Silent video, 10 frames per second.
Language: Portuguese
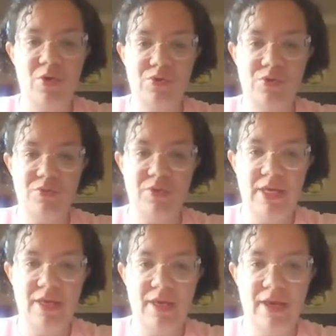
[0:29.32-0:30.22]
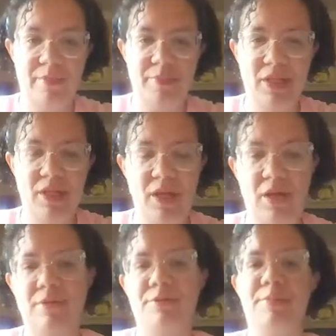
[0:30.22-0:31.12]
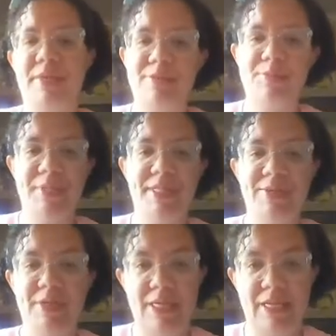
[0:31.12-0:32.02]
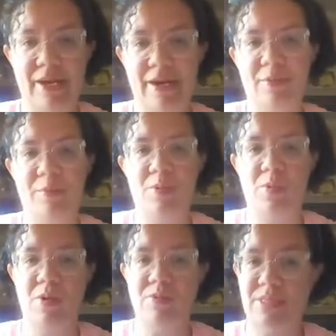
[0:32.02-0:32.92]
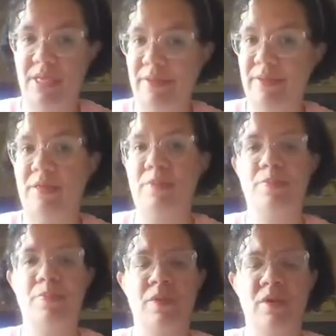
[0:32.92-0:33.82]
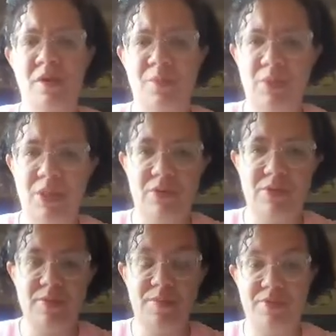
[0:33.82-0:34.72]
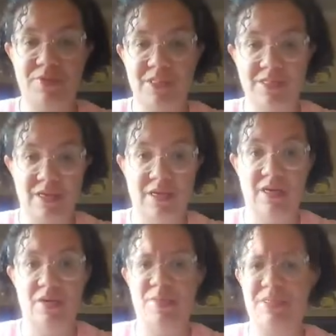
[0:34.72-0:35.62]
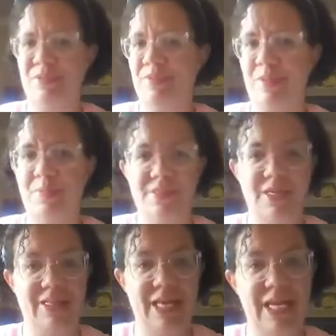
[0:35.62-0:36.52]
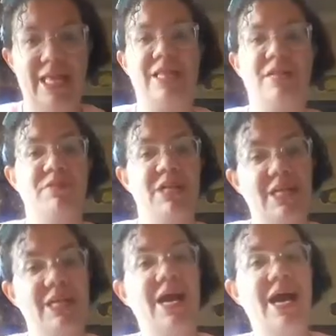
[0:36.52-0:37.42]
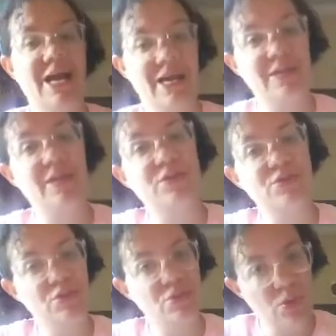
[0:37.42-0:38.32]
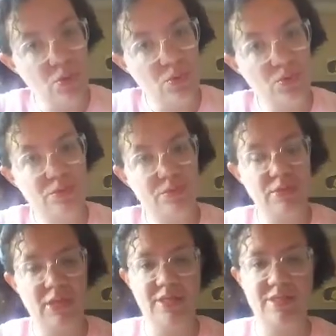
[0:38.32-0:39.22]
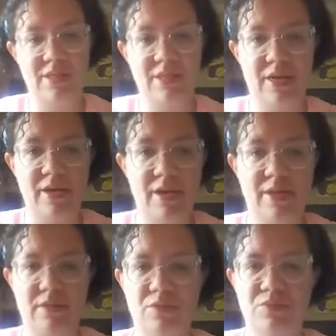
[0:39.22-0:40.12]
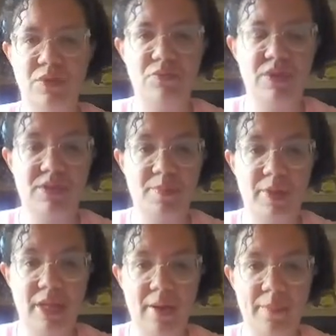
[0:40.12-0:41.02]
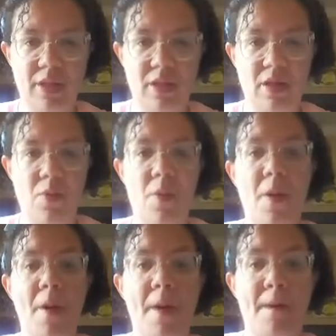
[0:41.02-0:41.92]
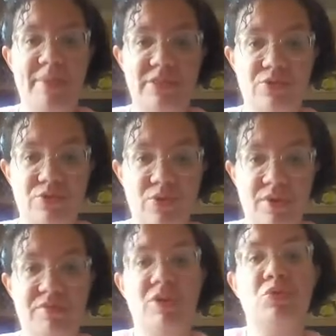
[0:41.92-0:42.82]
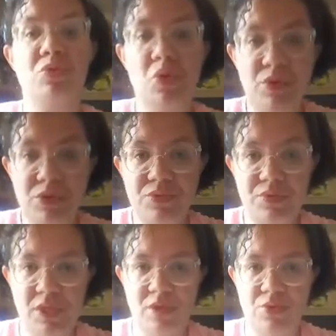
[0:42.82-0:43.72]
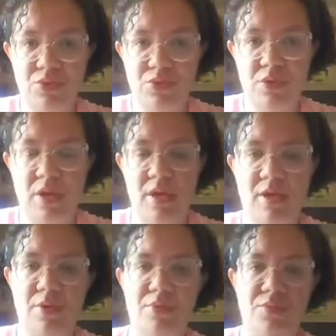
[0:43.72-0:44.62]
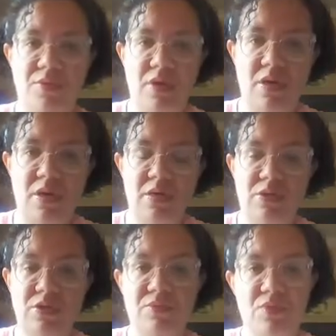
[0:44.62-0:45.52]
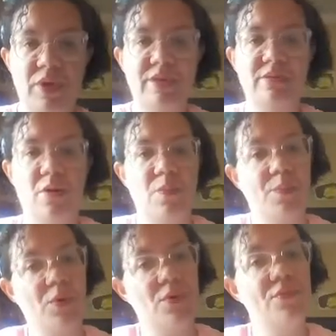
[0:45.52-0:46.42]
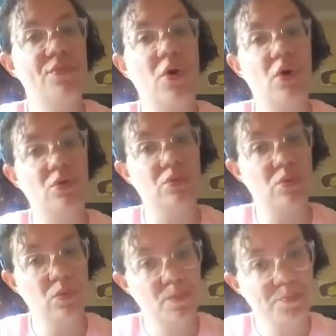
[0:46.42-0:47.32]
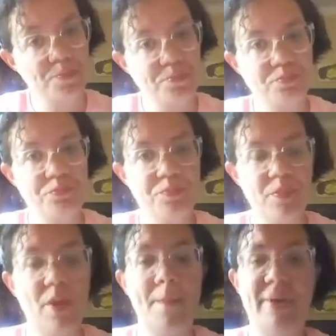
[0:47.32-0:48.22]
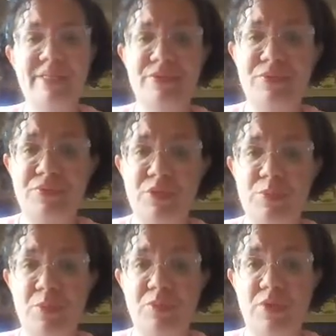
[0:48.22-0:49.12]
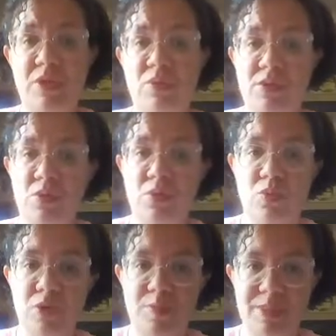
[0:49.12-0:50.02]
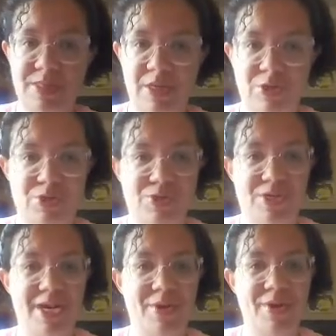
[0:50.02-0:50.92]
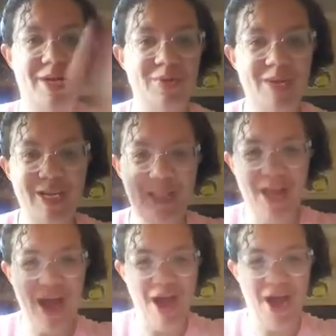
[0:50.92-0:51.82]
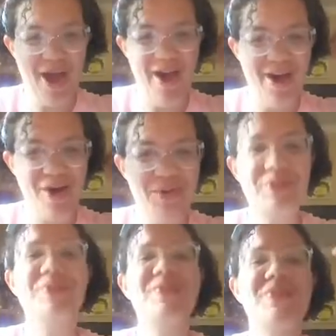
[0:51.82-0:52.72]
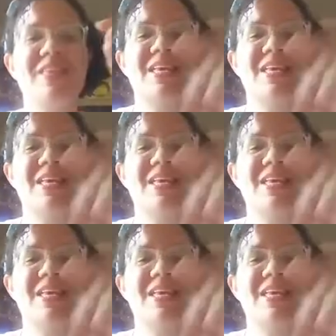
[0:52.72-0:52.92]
Hoje eu vim aqui rapidinho, eu tomei a sumida do canal, um pouco ausente, muita coisa para fazer. Passei um tempo sem internet, na verdade ainda estou né, sem internet. Então o vídeo vai ser bem rapidinho, mas eu estou devendo dois vídeos, né, que eu fiz divulgação por foto mas eu não fiz por vídeo, que são duas parcerias que chegaram aqui no canal,